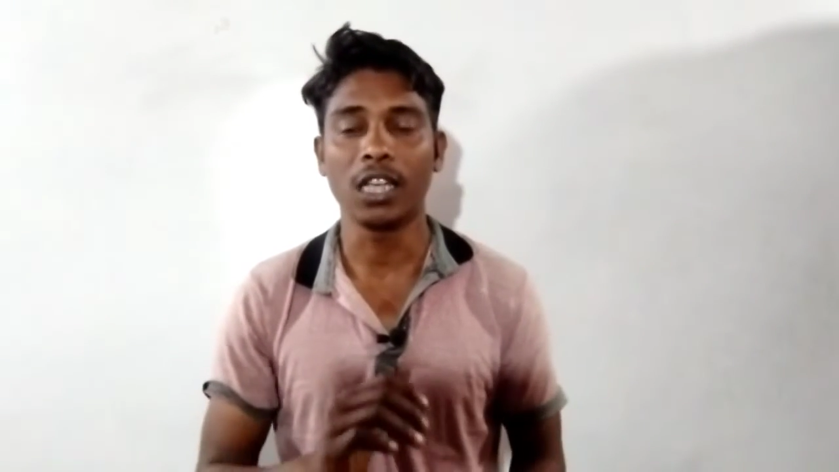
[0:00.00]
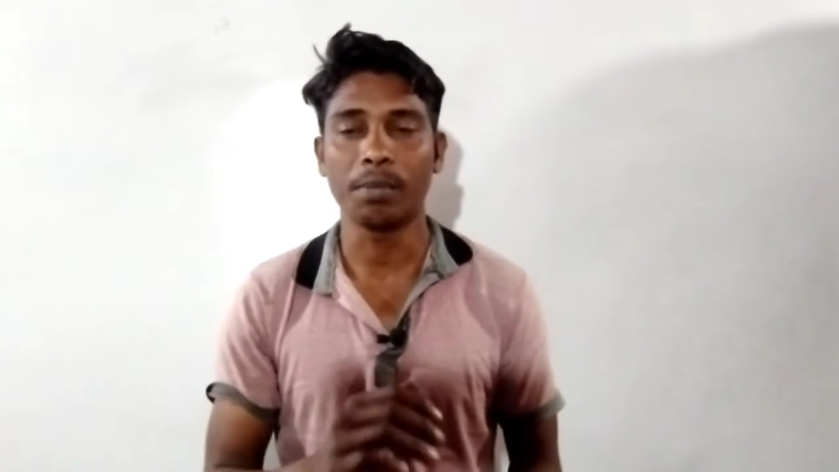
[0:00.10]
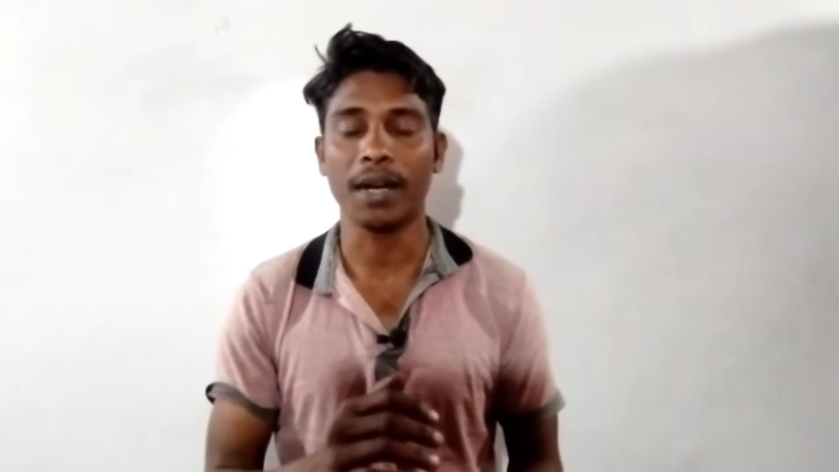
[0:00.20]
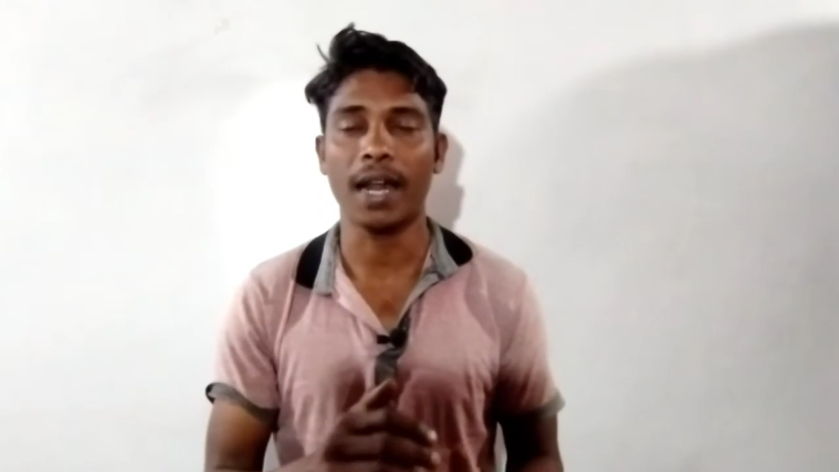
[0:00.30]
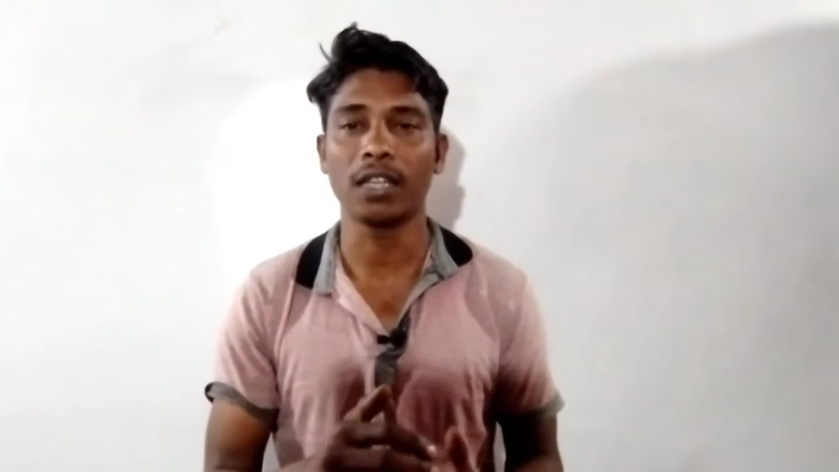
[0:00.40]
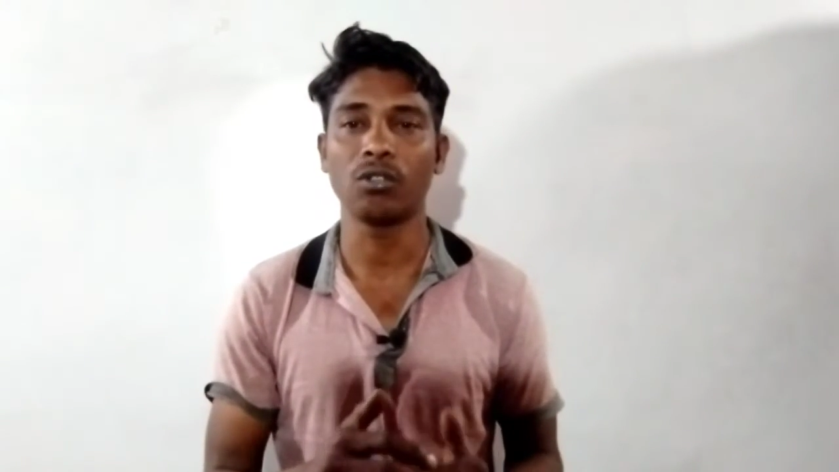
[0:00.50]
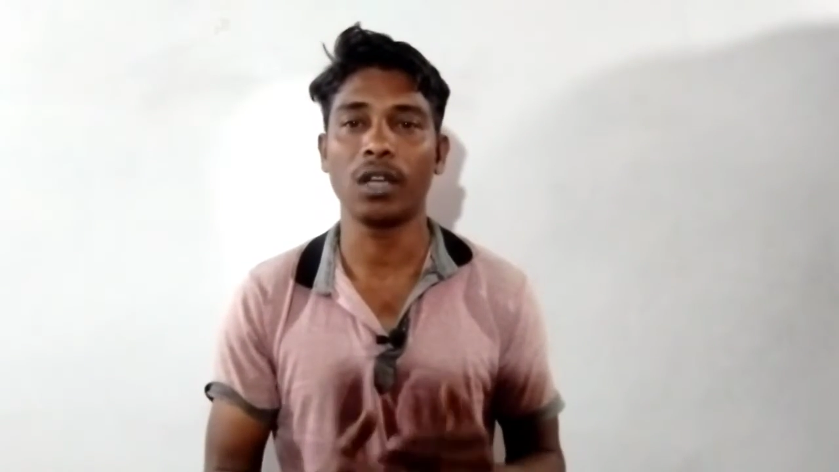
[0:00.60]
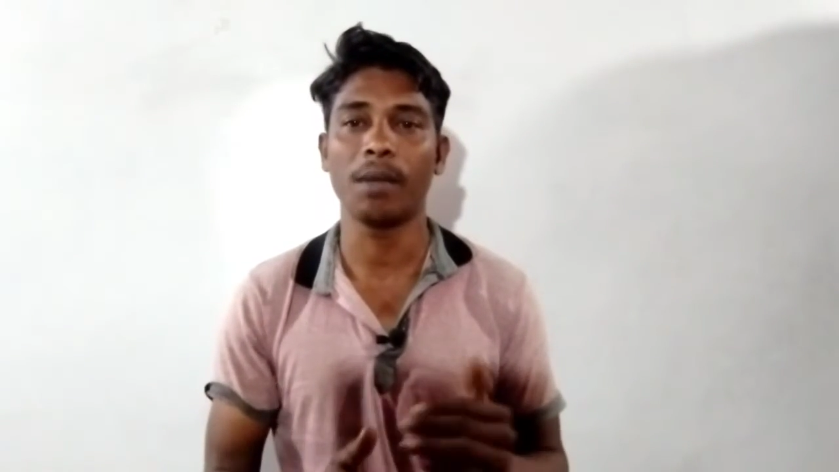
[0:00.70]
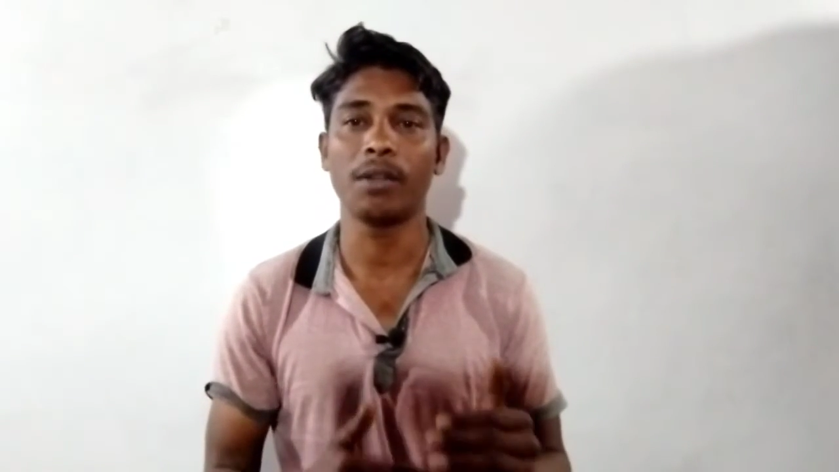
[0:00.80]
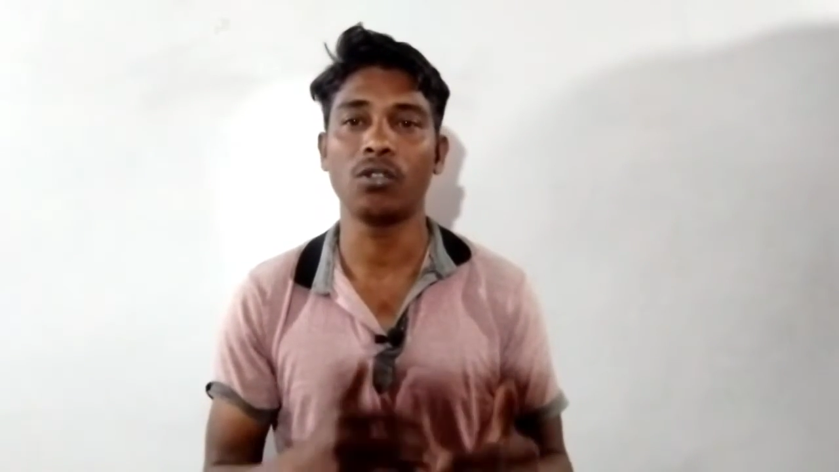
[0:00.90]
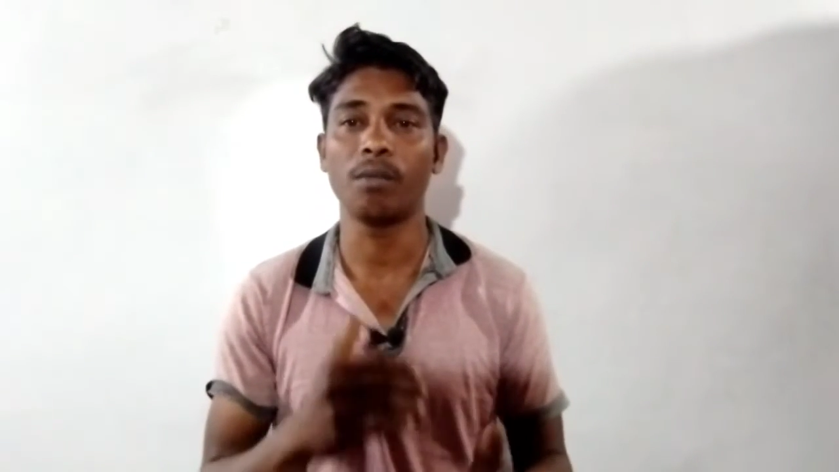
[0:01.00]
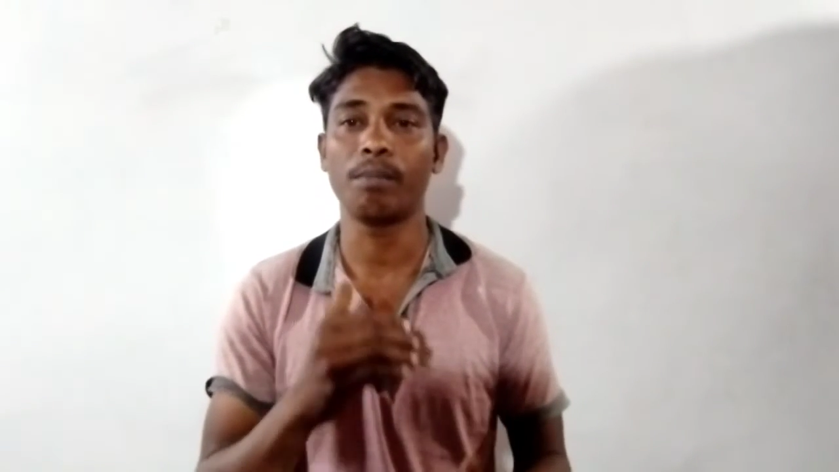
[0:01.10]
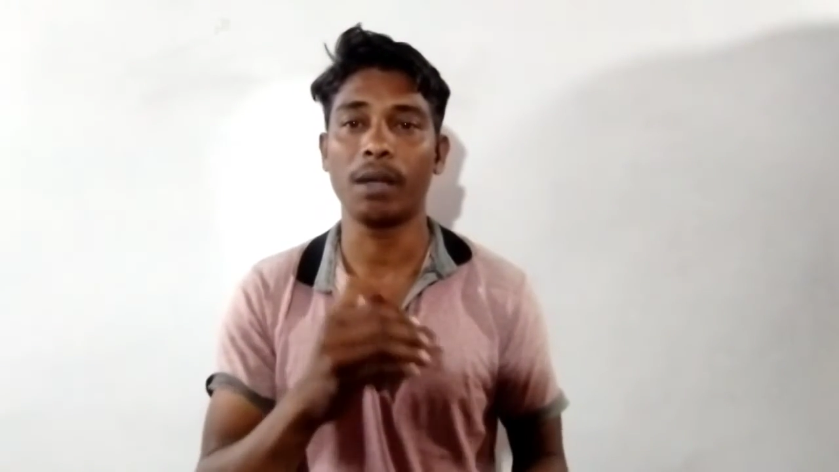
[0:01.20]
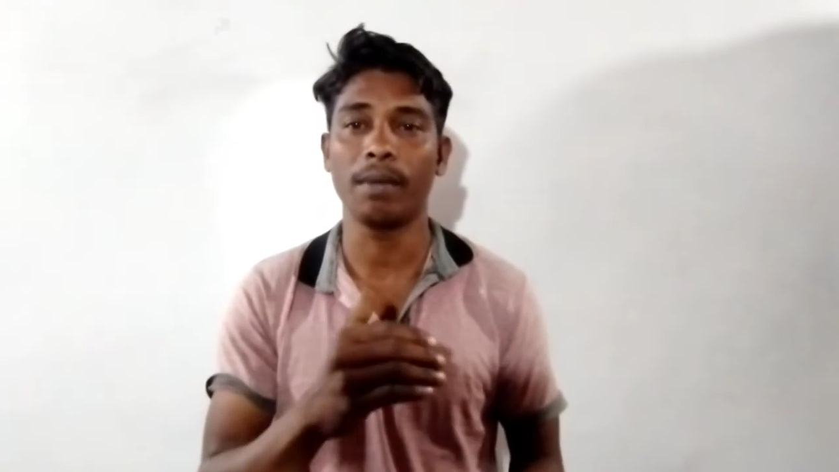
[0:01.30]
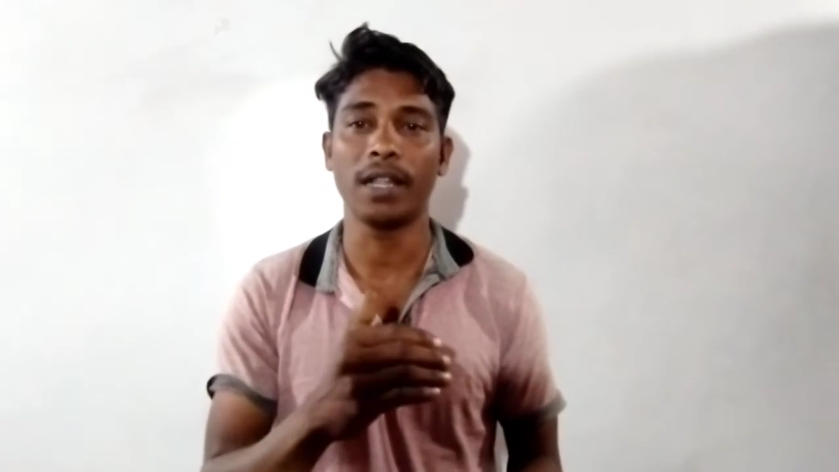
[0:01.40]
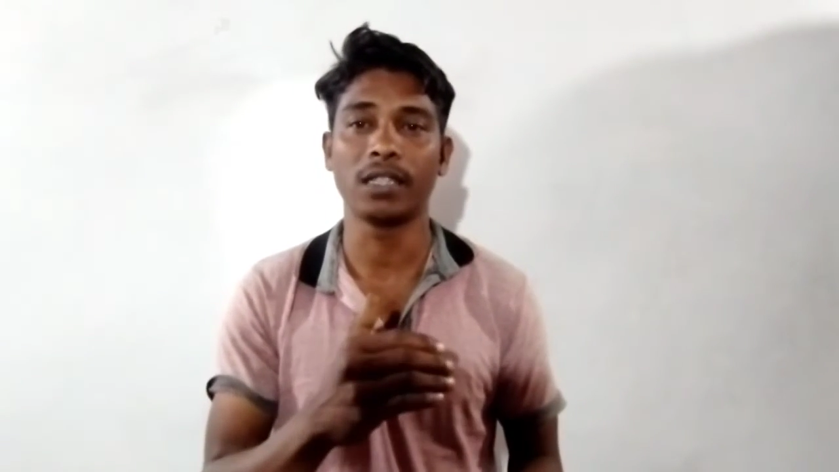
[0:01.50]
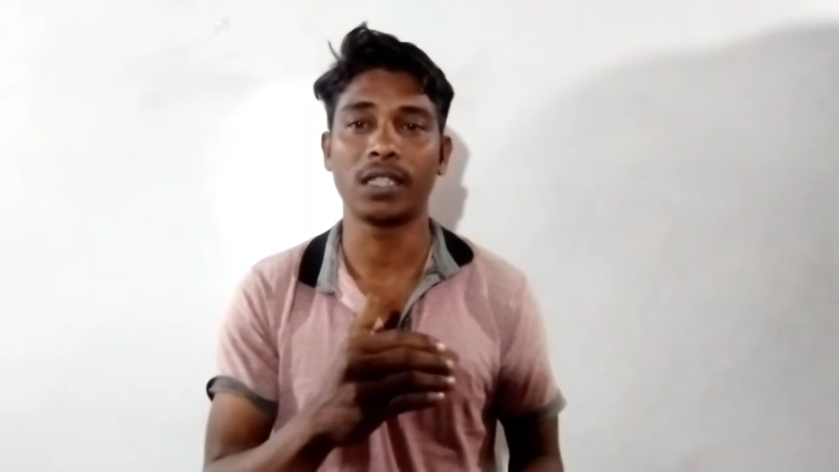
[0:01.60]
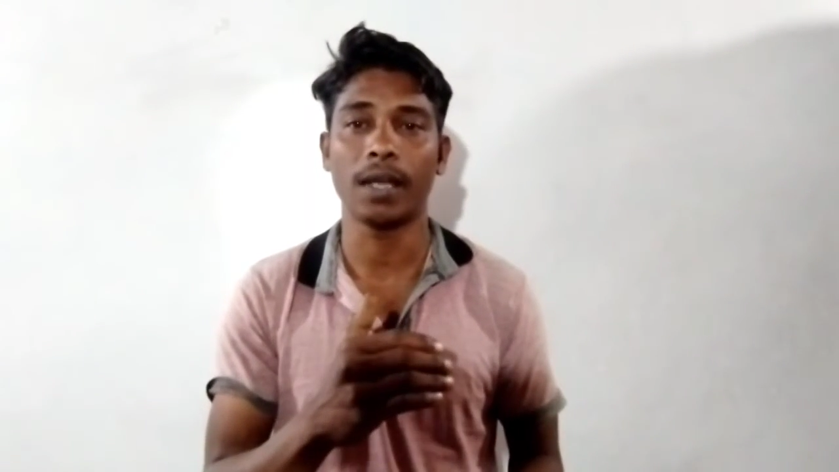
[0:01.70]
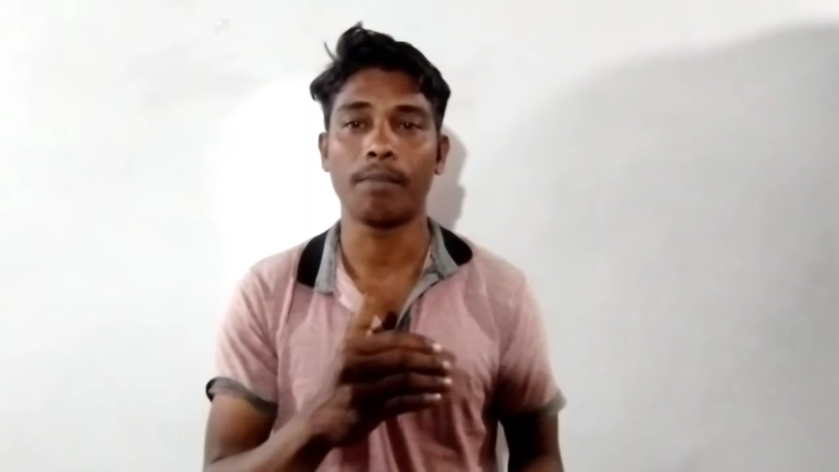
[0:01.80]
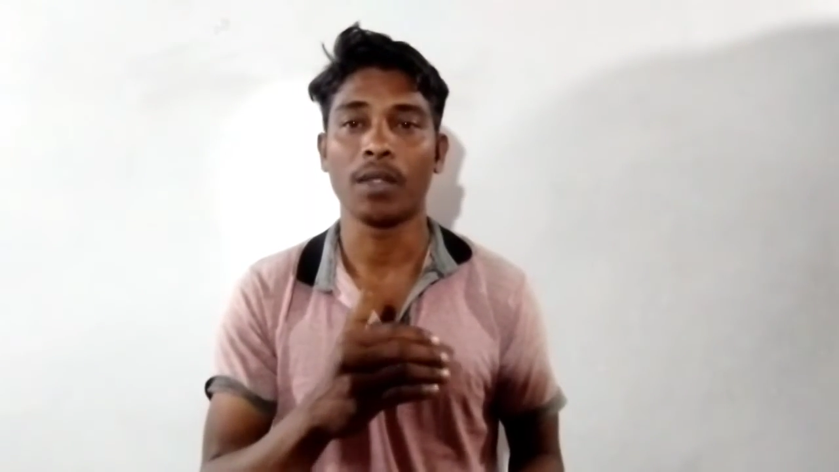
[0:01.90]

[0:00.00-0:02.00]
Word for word: किस प्रकार से जो है अमेजोन पे बैलेंस